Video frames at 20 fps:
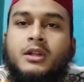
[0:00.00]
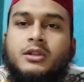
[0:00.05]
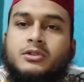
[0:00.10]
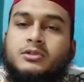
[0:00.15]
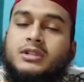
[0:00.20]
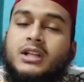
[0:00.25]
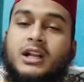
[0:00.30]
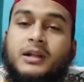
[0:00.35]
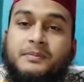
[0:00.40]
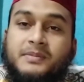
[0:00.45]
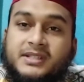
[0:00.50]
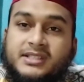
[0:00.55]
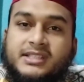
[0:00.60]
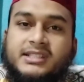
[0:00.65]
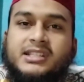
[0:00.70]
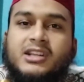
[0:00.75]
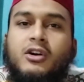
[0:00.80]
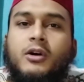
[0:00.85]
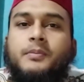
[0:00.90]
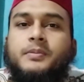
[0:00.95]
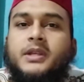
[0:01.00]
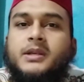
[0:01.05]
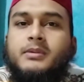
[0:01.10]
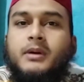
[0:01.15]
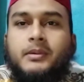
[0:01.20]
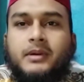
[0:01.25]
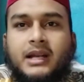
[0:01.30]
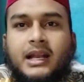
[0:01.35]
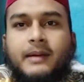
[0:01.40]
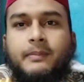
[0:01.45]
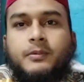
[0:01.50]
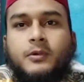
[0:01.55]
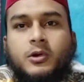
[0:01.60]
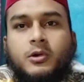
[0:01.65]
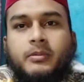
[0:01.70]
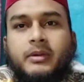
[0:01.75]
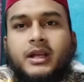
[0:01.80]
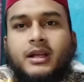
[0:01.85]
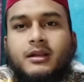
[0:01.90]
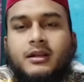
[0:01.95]
তো তারা বেশি স্বভাব কিভাবে লাভ
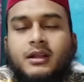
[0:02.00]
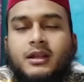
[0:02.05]
করবে